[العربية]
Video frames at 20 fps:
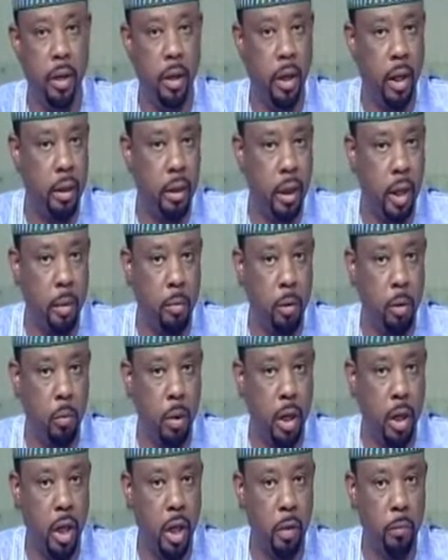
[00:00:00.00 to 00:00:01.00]
الأختام
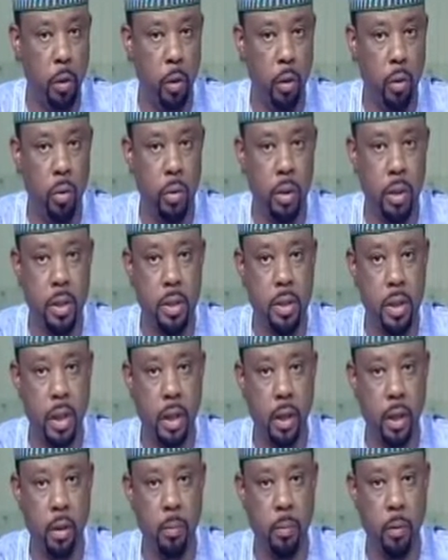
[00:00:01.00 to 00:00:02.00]
المكلف بحقوق
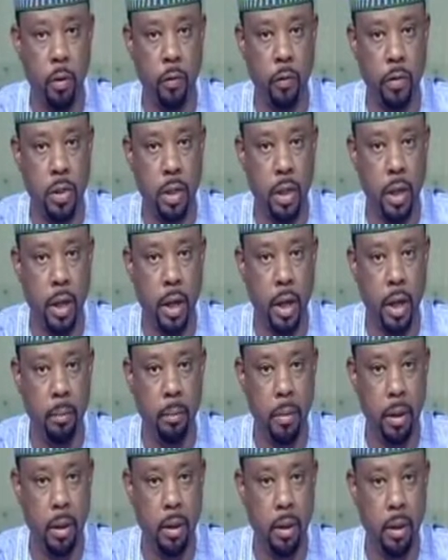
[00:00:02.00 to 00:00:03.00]
الإنسان البروفيسور
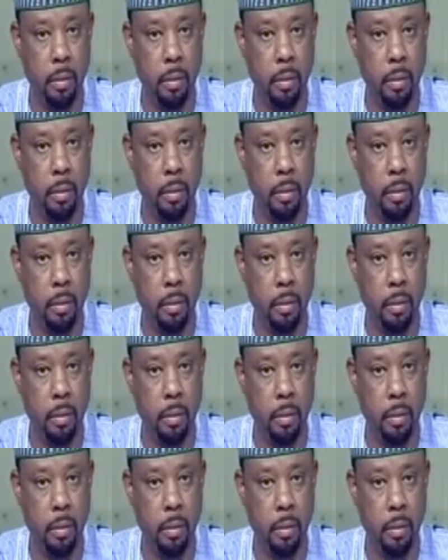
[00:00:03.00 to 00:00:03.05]
أحمد